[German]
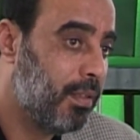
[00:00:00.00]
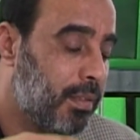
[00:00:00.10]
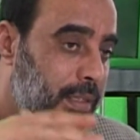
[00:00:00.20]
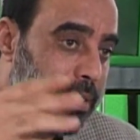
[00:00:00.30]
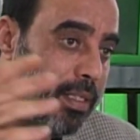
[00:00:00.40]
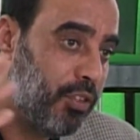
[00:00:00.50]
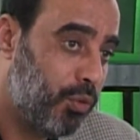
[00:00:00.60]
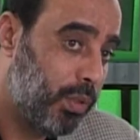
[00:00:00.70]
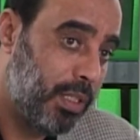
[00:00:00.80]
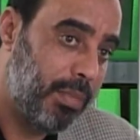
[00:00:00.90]
Das sind nicht
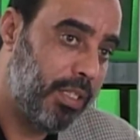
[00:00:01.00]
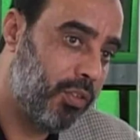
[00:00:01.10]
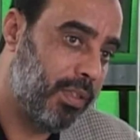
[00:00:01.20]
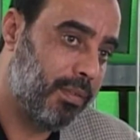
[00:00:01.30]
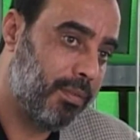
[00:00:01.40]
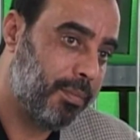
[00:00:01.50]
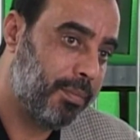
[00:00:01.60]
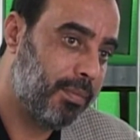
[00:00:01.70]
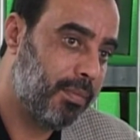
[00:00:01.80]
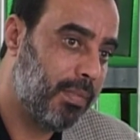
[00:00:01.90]
nur die Menschen.
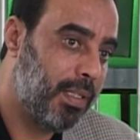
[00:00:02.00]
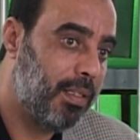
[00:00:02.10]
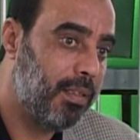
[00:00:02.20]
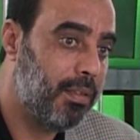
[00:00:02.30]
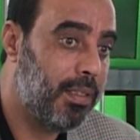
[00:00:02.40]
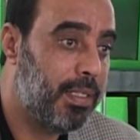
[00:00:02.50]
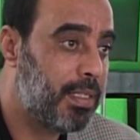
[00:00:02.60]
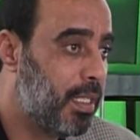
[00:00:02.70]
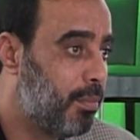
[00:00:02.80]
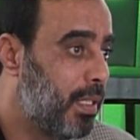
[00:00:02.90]

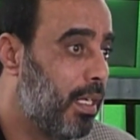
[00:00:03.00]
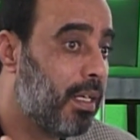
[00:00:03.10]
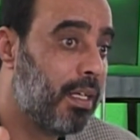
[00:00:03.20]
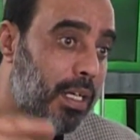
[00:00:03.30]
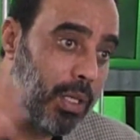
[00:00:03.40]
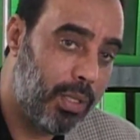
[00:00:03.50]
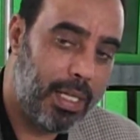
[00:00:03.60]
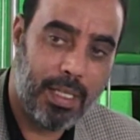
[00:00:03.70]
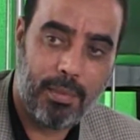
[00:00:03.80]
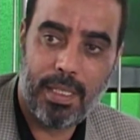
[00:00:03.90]
Es gibt Allahu
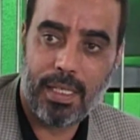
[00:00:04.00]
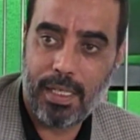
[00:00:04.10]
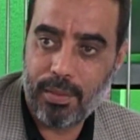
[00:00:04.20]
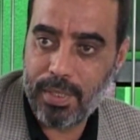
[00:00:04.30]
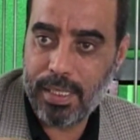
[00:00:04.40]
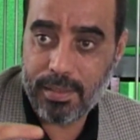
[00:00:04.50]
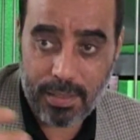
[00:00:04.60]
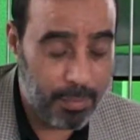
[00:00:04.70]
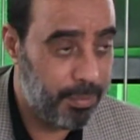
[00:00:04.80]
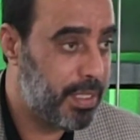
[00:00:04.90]
Alam, Allah
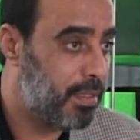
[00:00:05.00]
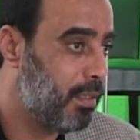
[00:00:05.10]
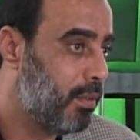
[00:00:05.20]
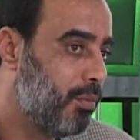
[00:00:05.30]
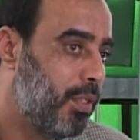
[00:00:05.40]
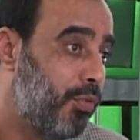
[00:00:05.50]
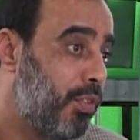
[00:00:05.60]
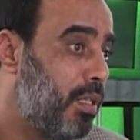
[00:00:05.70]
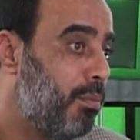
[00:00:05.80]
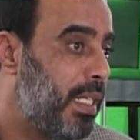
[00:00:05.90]
weiß am besten, wie
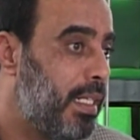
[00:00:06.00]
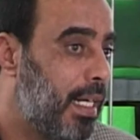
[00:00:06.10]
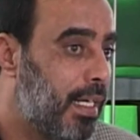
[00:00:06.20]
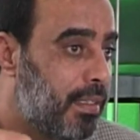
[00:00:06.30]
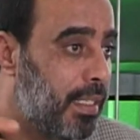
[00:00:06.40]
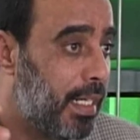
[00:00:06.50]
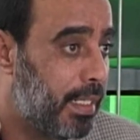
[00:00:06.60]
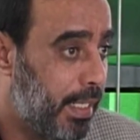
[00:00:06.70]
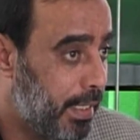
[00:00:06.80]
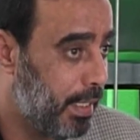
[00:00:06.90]
viele Milliarden an
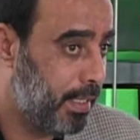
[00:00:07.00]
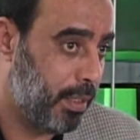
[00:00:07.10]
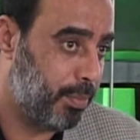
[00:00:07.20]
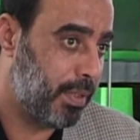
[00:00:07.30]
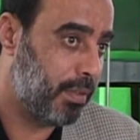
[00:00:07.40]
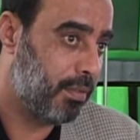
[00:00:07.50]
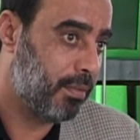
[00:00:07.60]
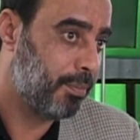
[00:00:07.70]
Engel gibt,